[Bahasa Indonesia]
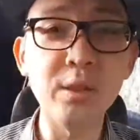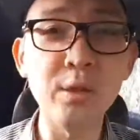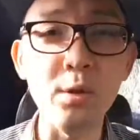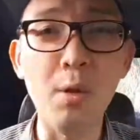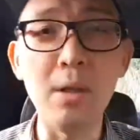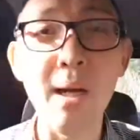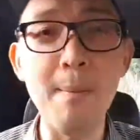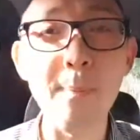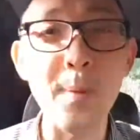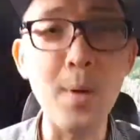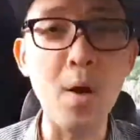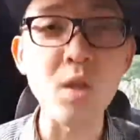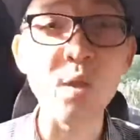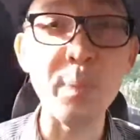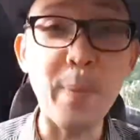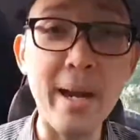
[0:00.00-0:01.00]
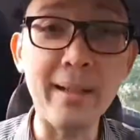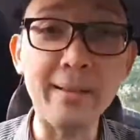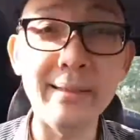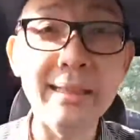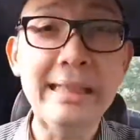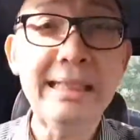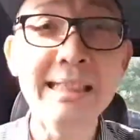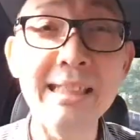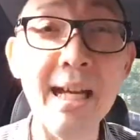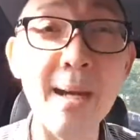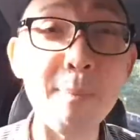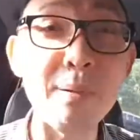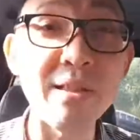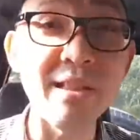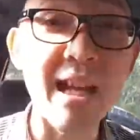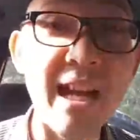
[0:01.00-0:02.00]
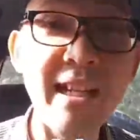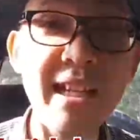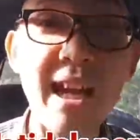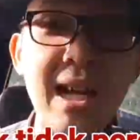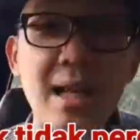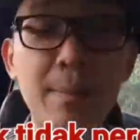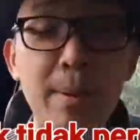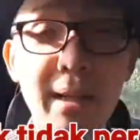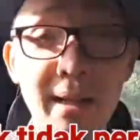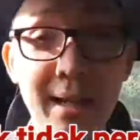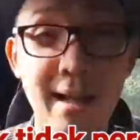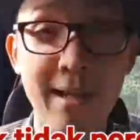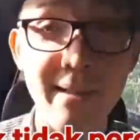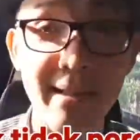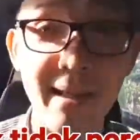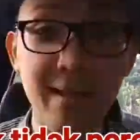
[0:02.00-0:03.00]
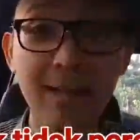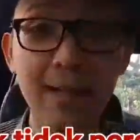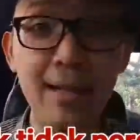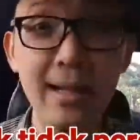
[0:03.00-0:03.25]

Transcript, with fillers: seorang prospek tidak percaya kepada anda?